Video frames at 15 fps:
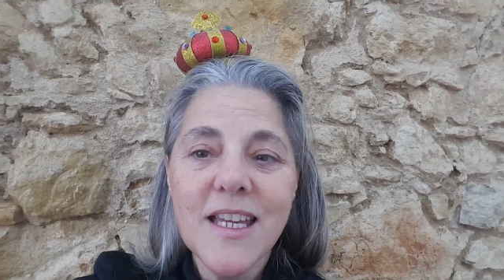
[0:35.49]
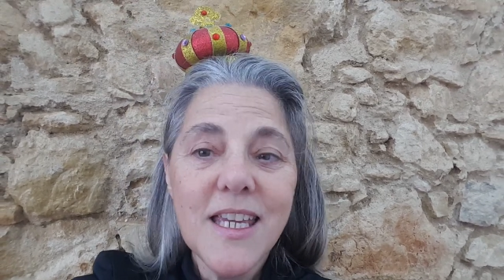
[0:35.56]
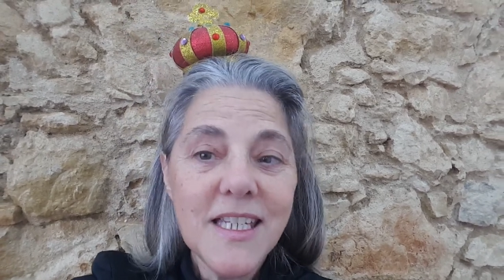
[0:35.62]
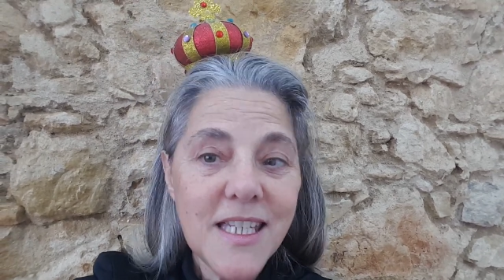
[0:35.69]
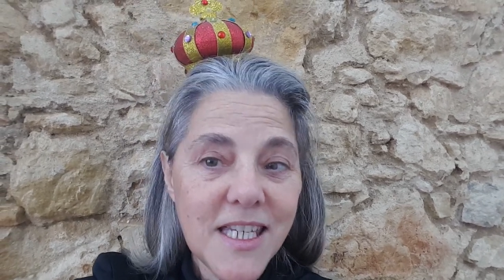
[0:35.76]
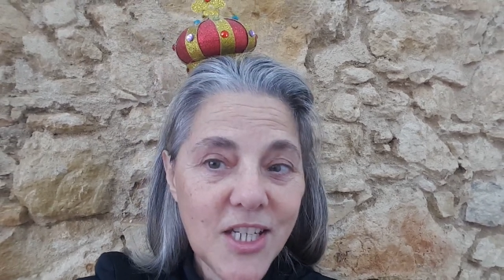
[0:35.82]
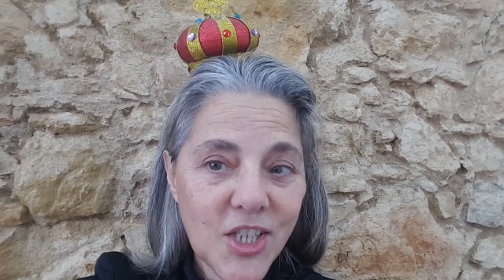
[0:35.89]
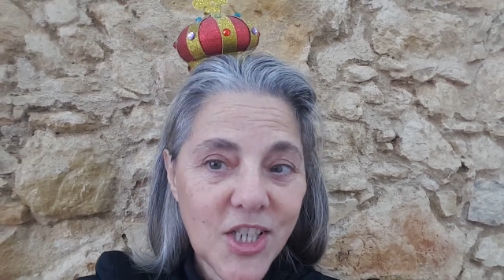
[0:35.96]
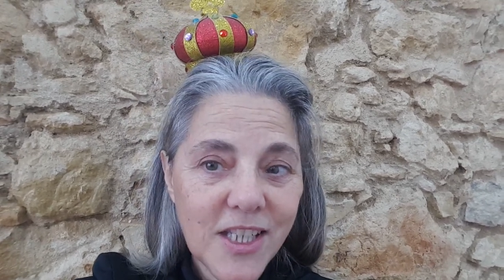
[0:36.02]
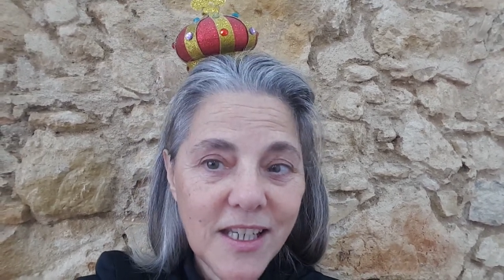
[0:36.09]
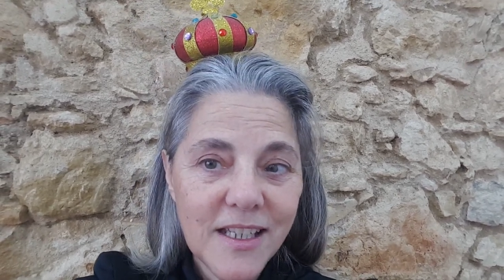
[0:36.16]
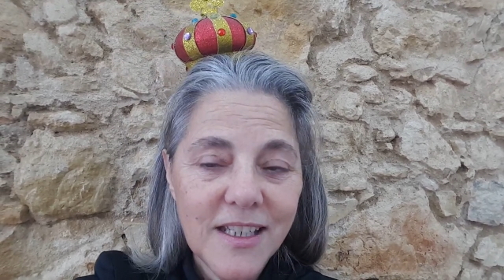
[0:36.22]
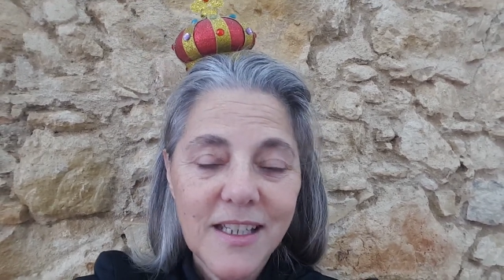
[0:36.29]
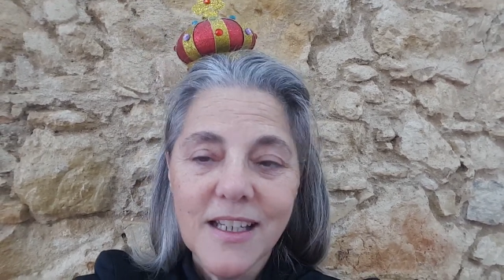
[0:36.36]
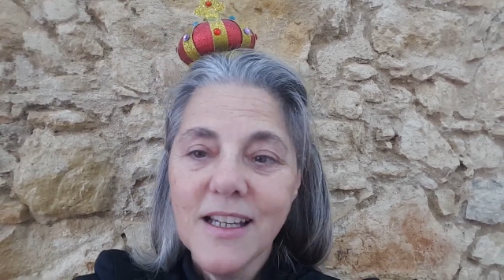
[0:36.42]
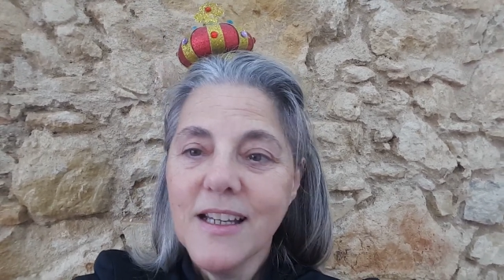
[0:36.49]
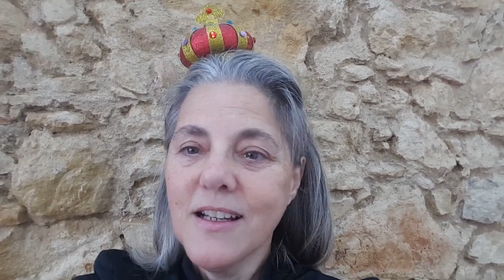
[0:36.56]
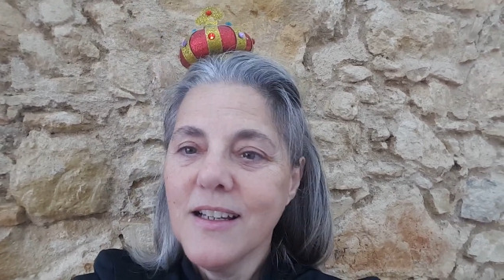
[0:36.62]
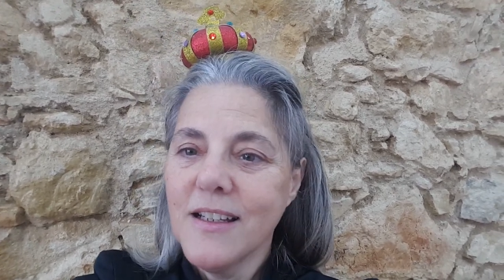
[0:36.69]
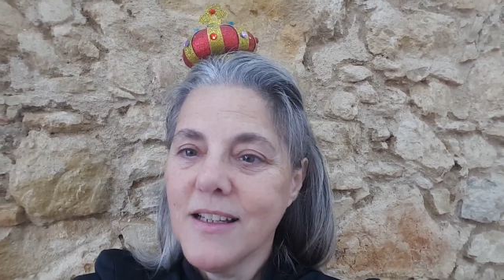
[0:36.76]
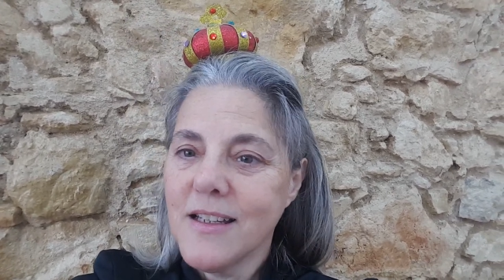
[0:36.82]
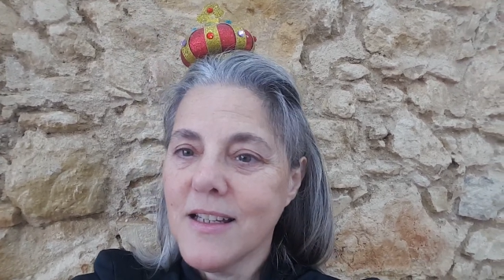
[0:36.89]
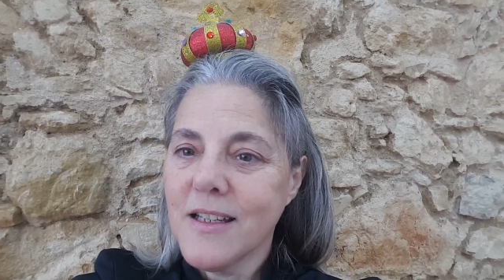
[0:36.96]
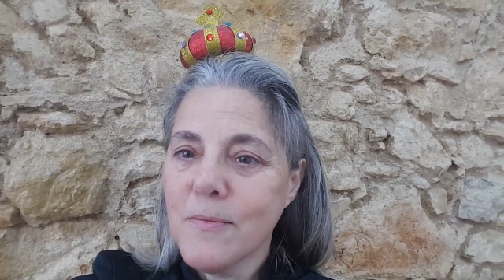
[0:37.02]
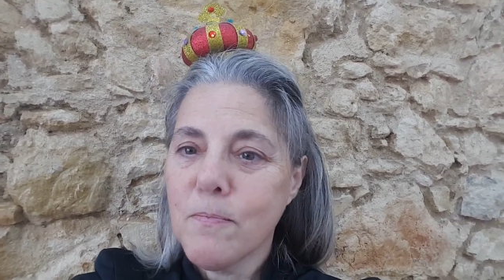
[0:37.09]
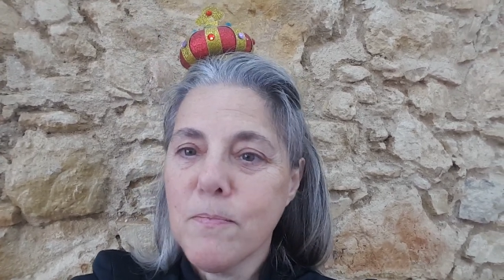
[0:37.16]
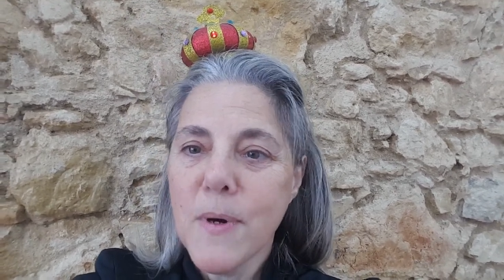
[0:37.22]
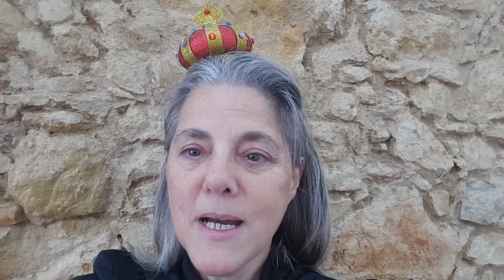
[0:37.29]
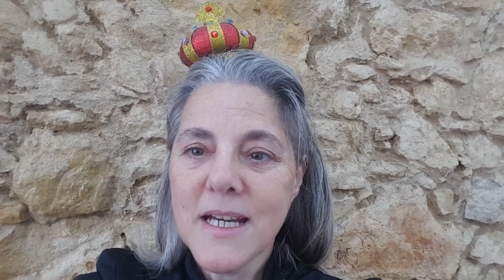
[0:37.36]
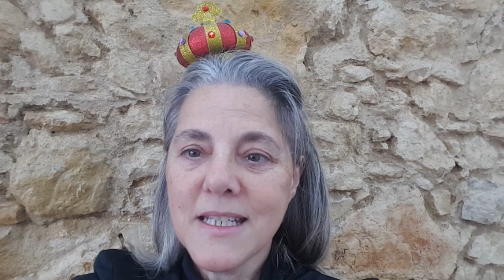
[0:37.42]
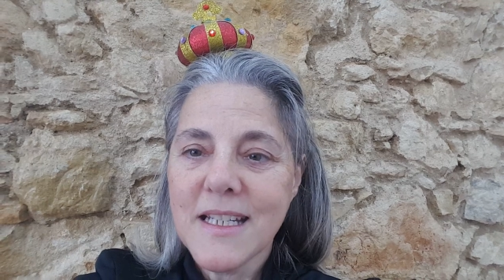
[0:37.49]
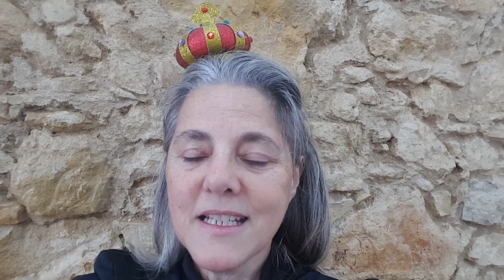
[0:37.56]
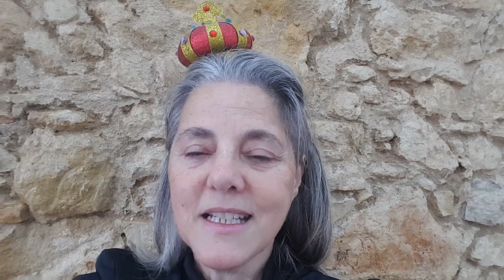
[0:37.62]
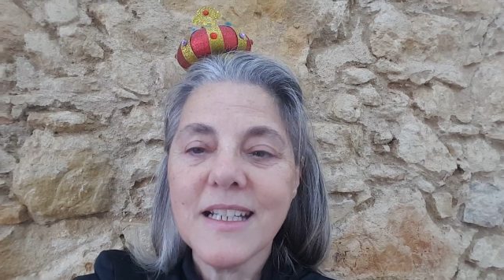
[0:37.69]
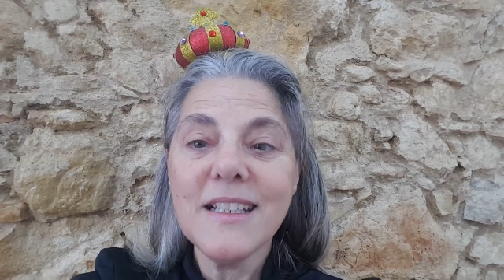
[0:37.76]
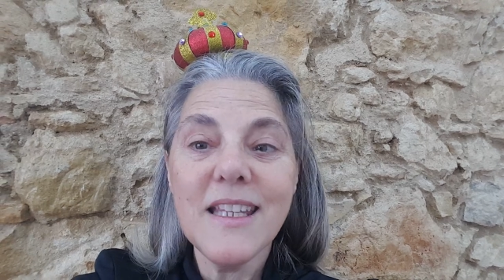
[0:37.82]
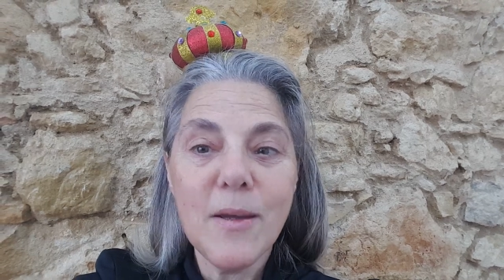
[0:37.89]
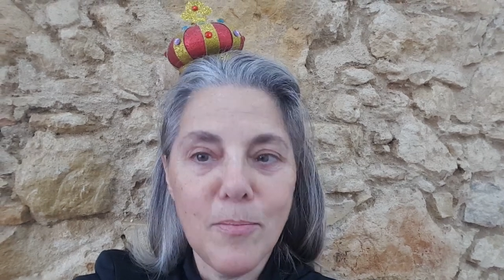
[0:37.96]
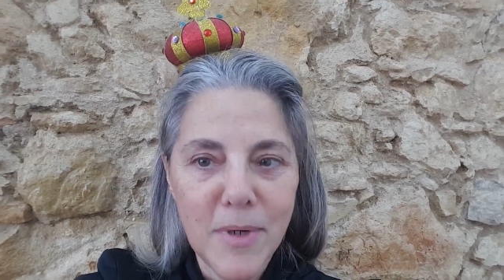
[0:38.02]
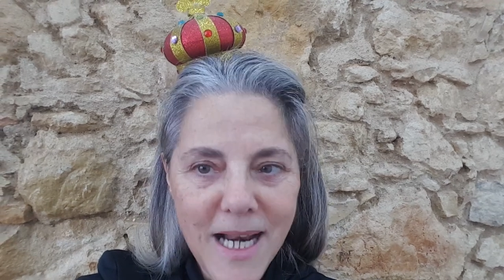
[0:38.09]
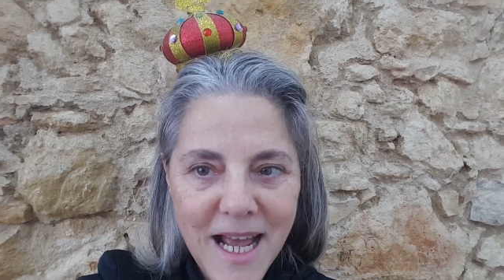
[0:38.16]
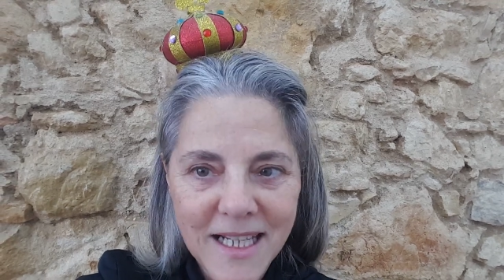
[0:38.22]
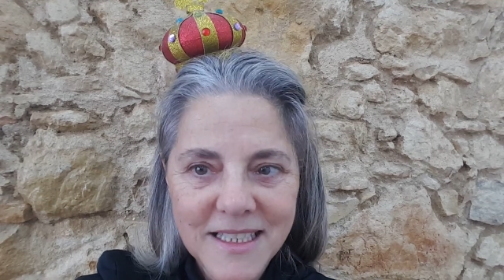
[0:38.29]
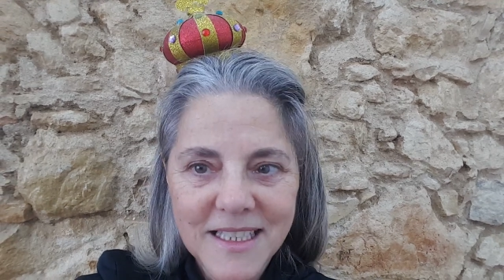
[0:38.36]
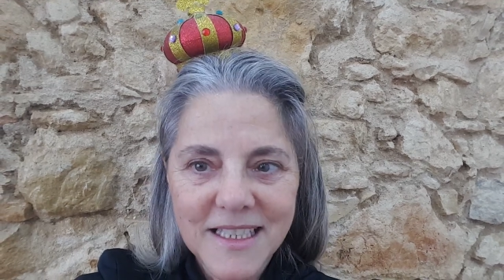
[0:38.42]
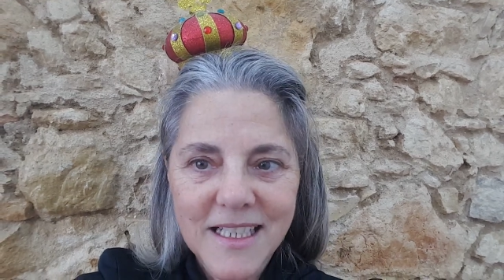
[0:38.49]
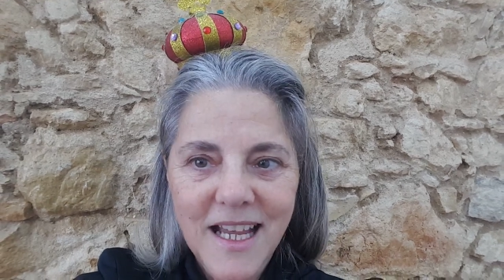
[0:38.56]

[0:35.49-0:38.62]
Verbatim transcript: Existem uh, para relembrar